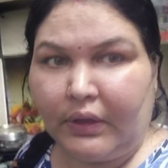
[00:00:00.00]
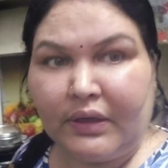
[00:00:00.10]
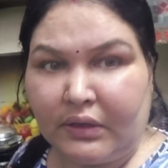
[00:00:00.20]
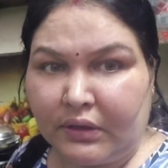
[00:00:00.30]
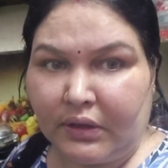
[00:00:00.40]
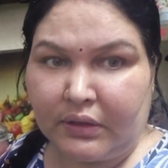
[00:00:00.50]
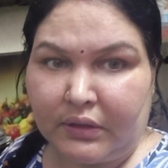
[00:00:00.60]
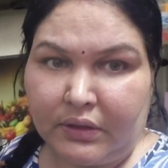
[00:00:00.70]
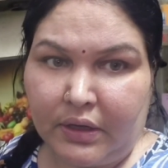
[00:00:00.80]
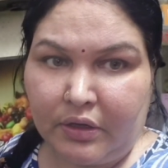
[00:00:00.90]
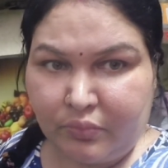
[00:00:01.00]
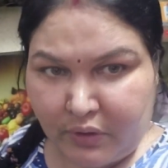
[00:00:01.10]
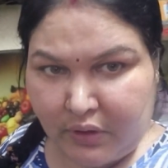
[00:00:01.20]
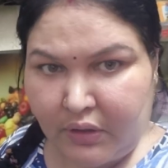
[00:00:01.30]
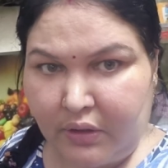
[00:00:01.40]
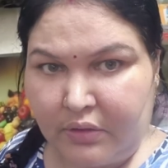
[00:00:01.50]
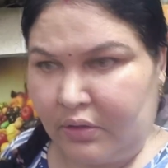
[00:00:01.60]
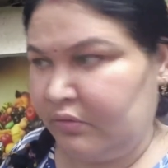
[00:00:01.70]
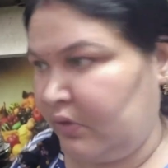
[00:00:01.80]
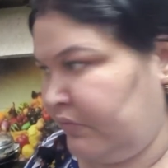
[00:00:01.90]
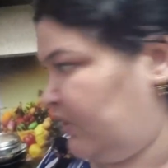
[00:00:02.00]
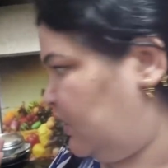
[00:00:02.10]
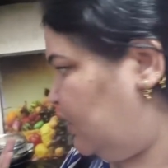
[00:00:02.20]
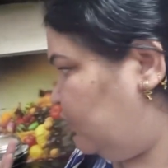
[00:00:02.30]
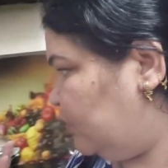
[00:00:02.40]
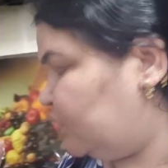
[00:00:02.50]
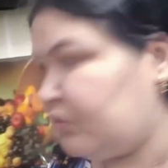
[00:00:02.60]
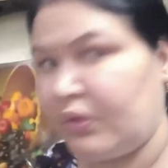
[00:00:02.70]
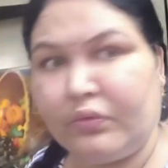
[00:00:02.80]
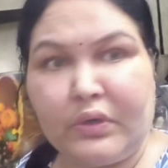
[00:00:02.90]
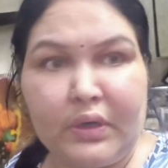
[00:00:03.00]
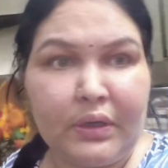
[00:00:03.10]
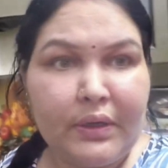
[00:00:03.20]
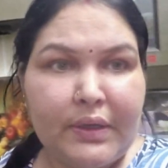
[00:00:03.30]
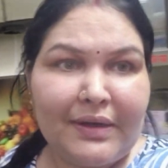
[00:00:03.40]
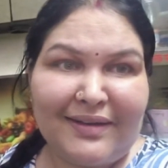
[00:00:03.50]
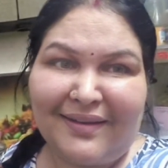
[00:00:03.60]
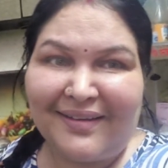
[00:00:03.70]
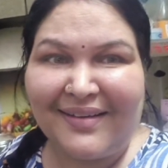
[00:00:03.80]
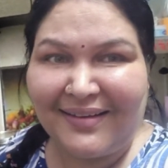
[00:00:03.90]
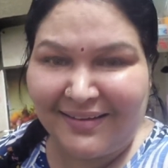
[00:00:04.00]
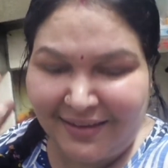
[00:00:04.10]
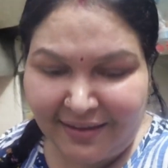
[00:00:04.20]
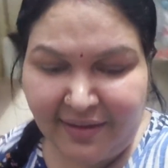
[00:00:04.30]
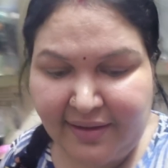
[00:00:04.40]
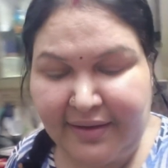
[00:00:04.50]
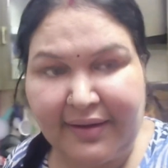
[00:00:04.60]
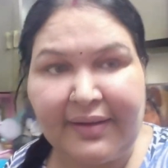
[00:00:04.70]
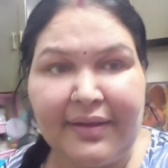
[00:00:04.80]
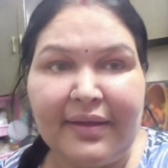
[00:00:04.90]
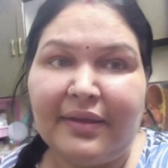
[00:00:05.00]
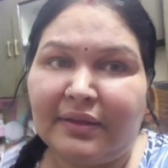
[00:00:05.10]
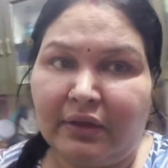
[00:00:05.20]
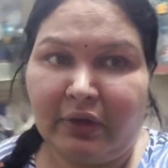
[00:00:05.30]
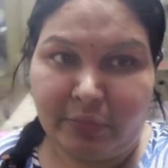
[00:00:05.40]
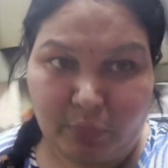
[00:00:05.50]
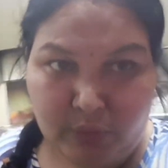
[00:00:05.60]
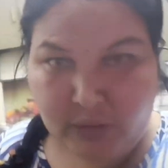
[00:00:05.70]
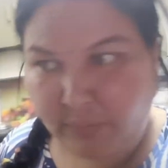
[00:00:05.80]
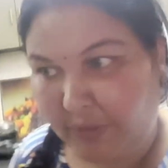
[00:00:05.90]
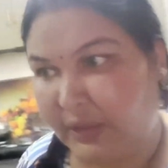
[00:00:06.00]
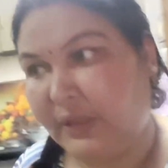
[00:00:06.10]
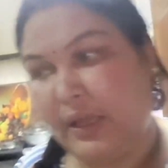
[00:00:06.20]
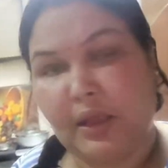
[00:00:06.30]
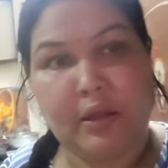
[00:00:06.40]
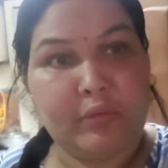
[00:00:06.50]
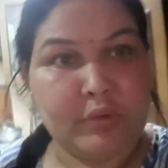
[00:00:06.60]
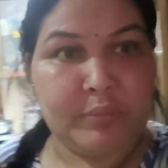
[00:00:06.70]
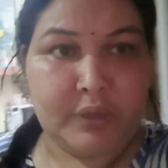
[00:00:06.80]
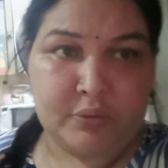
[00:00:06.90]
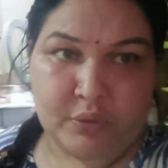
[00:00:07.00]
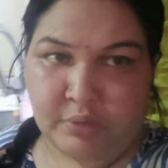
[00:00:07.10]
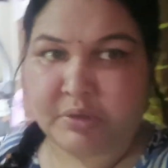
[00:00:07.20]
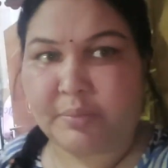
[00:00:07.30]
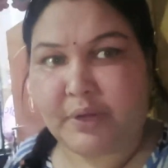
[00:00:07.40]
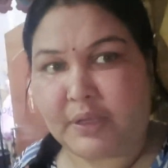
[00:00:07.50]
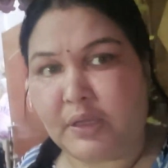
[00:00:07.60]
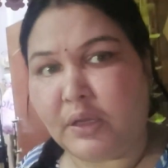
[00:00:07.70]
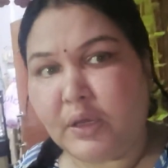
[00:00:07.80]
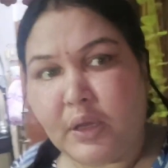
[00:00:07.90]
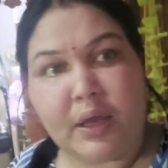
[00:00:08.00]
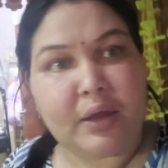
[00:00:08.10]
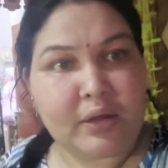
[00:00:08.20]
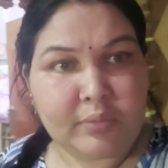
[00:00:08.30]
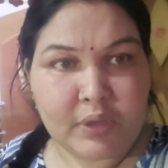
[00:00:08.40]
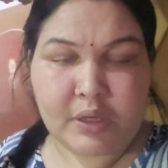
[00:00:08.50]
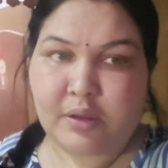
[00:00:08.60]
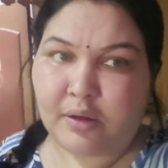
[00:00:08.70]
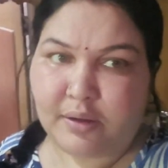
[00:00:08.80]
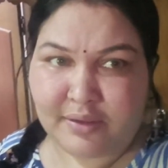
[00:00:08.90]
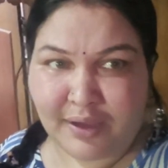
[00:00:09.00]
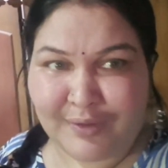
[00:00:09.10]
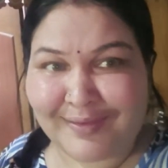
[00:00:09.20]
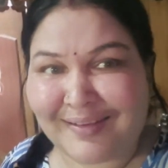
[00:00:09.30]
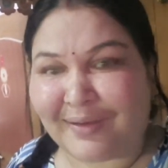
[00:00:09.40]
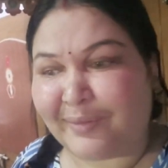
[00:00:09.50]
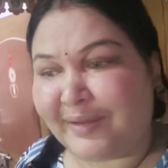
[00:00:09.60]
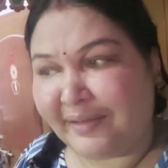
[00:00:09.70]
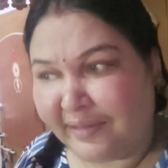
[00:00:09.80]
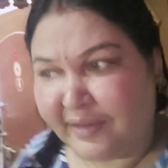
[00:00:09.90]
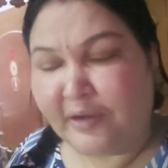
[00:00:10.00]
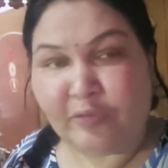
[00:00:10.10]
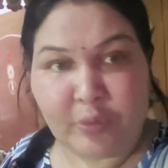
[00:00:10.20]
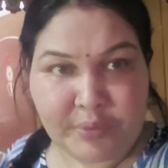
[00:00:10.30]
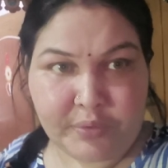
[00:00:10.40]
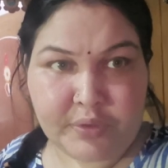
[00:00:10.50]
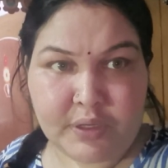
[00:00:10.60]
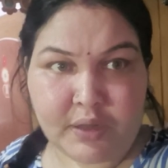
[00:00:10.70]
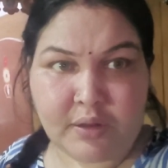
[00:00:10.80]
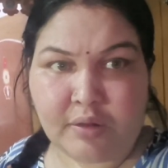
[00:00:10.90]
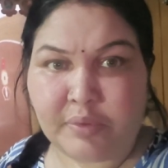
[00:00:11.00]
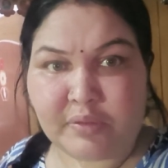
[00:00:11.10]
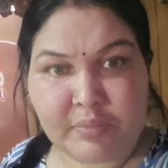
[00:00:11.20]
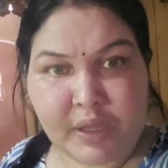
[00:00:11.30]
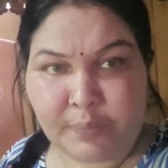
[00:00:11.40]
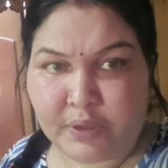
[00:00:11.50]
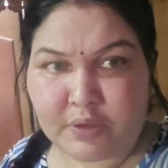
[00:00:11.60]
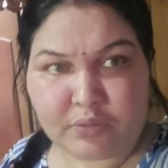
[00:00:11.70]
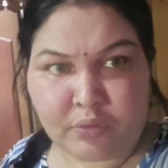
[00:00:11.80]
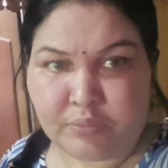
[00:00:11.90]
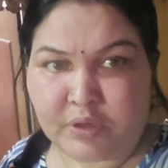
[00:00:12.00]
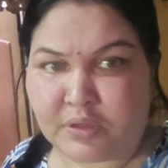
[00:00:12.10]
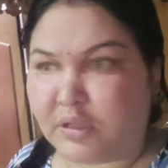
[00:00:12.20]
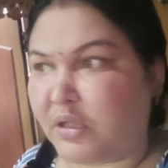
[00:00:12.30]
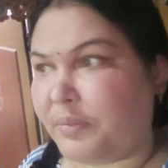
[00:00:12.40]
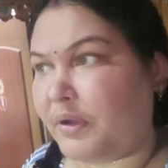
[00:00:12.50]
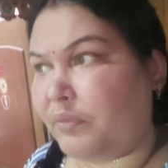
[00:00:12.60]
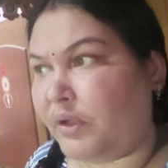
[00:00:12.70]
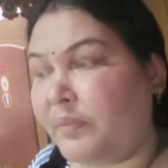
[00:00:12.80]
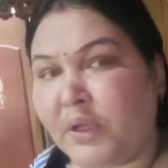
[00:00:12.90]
रितिका दीदी आई हूँ मैं कड्डी चावल वो वे खाओगी क्योंकि उसने ना खाए थे आ कन्ने तवा ने बोली कि मैं तो ये खाऊंगी मेरी रोटी मत बनाइए हनी भी कड्डी चावल खाओगा वो भी रोटी ना खाओ बस मैं अपनी और सोमवीर जी की बनाऊंगी